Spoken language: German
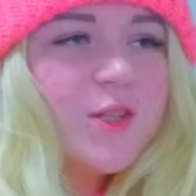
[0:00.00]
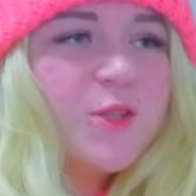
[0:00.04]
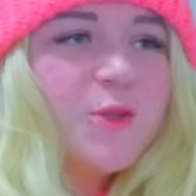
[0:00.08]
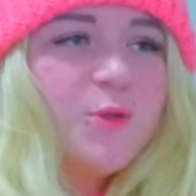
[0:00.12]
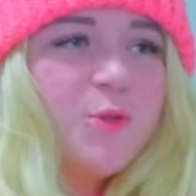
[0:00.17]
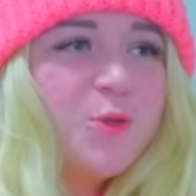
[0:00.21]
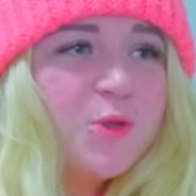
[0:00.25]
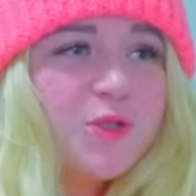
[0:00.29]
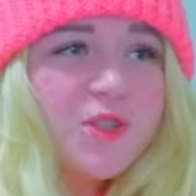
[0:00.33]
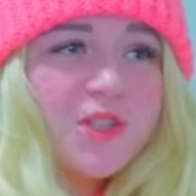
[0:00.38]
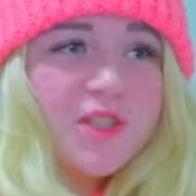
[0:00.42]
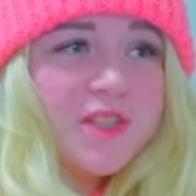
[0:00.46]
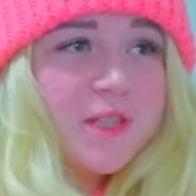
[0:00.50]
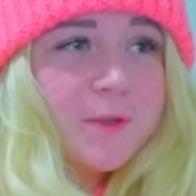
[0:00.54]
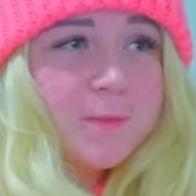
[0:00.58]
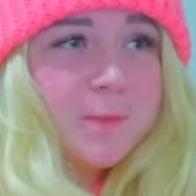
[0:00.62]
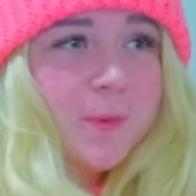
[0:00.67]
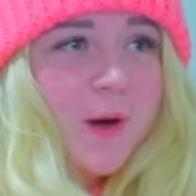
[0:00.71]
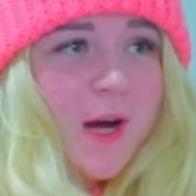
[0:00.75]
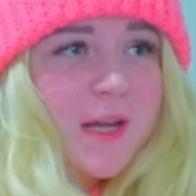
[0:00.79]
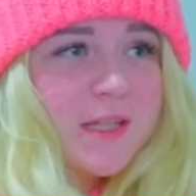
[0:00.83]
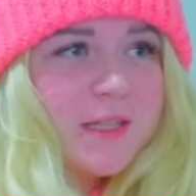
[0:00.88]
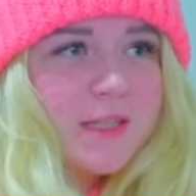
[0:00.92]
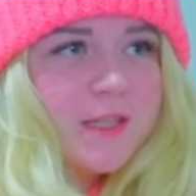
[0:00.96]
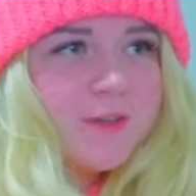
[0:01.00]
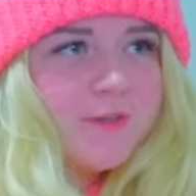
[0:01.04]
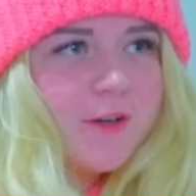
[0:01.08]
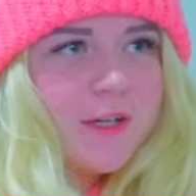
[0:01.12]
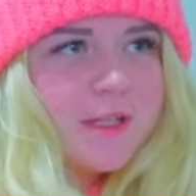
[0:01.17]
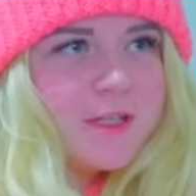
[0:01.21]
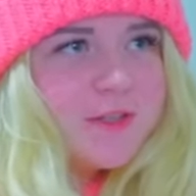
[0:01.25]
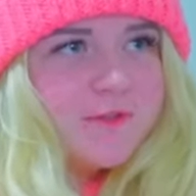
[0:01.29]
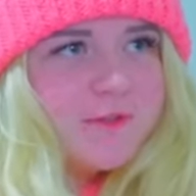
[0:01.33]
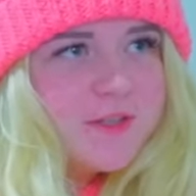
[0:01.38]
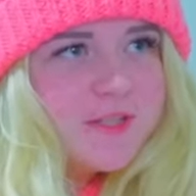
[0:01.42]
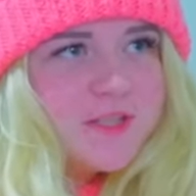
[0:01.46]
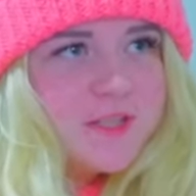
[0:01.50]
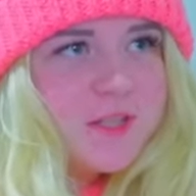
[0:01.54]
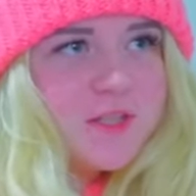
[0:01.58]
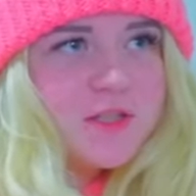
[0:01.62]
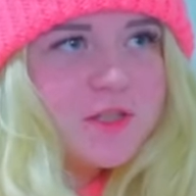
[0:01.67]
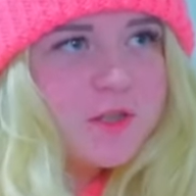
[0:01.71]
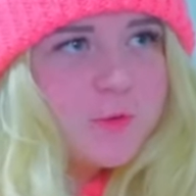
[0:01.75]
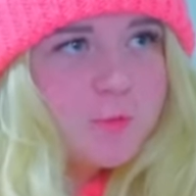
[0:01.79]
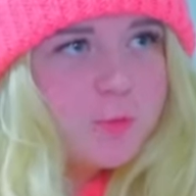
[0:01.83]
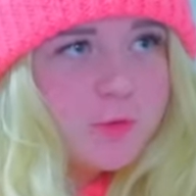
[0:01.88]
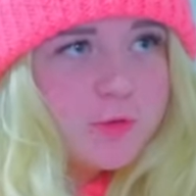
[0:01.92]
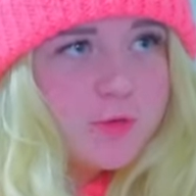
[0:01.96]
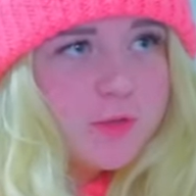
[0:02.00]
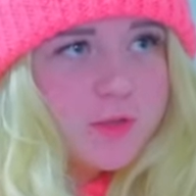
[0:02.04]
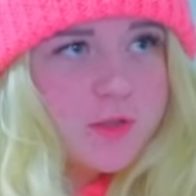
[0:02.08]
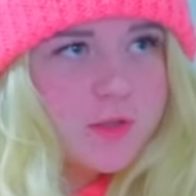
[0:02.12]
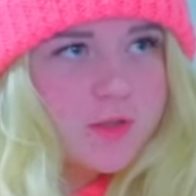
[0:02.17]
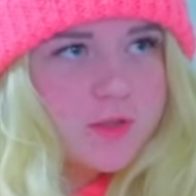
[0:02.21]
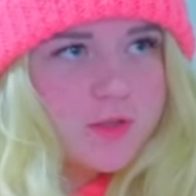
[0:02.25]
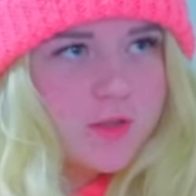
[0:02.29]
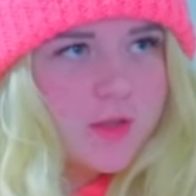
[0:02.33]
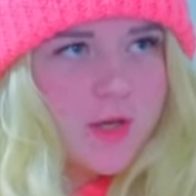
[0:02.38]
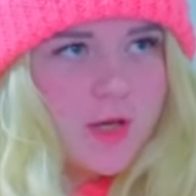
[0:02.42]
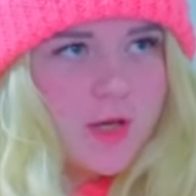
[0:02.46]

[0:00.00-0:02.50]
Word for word: Hört zu, Bunnies. Spielt euch hier nicht auf.